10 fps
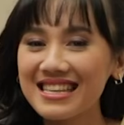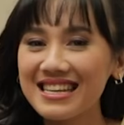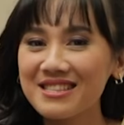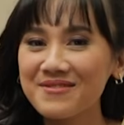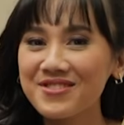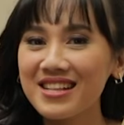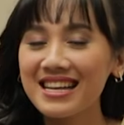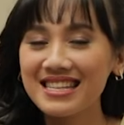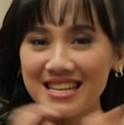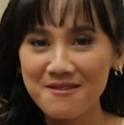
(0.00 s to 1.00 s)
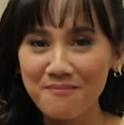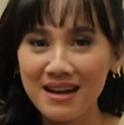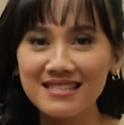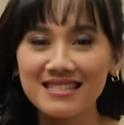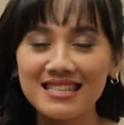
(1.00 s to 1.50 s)
kita ketemu lagi
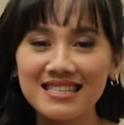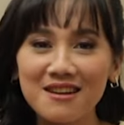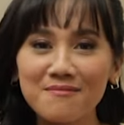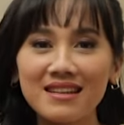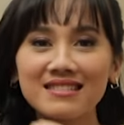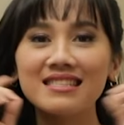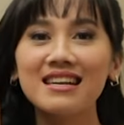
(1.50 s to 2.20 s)
pastinya masih